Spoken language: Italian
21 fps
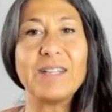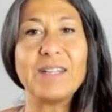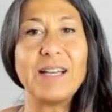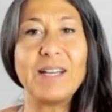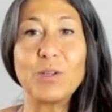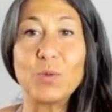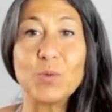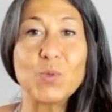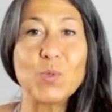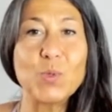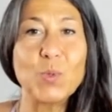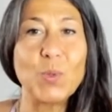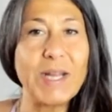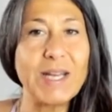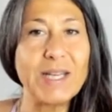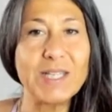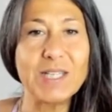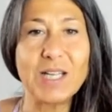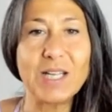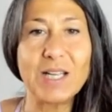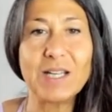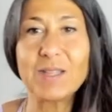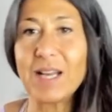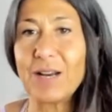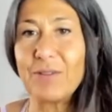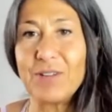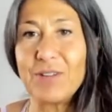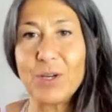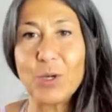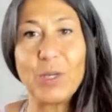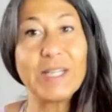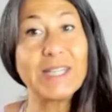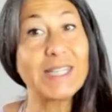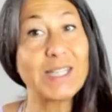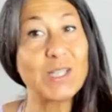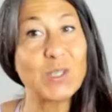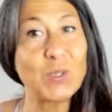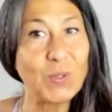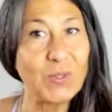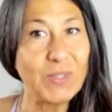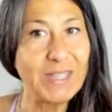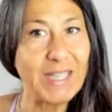delle consulenze tra virgolette
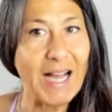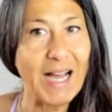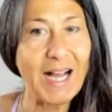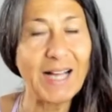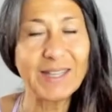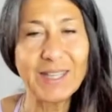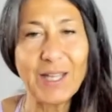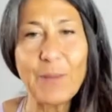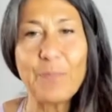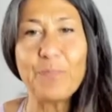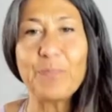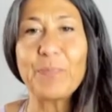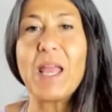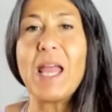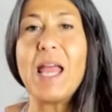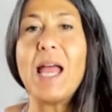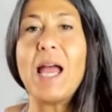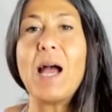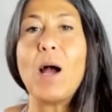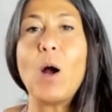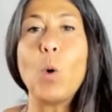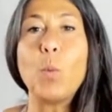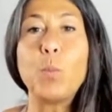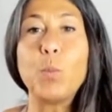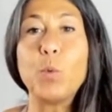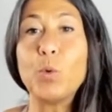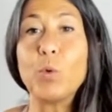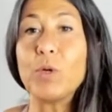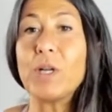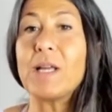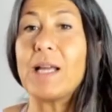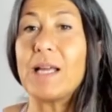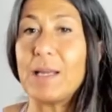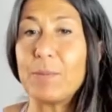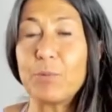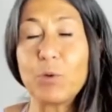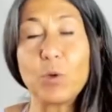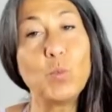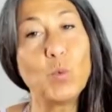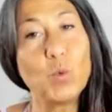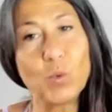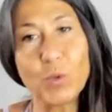scontate oppure eh,
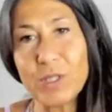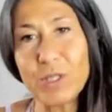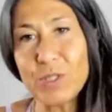comunque